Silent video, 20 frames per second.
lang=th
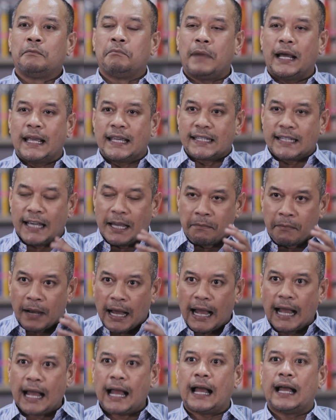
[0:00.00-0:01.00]
ไม่ใช่
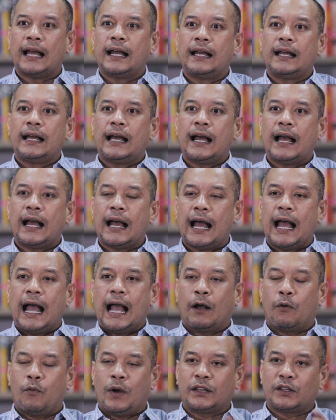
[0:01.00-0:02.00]
มาอ้า
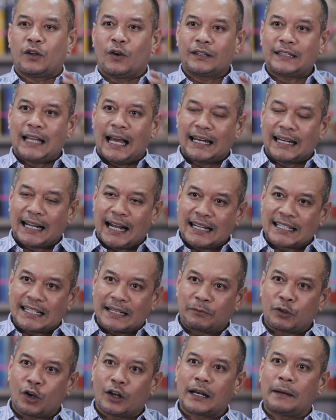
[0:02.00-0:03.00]
งว่าต่อต้านการสื
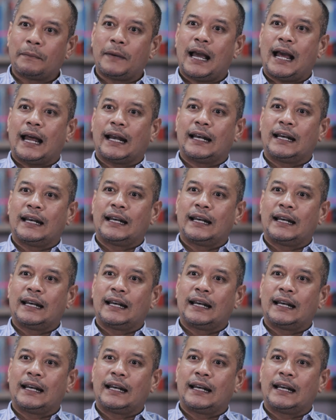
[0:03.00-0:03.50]
บทอดอำนาจ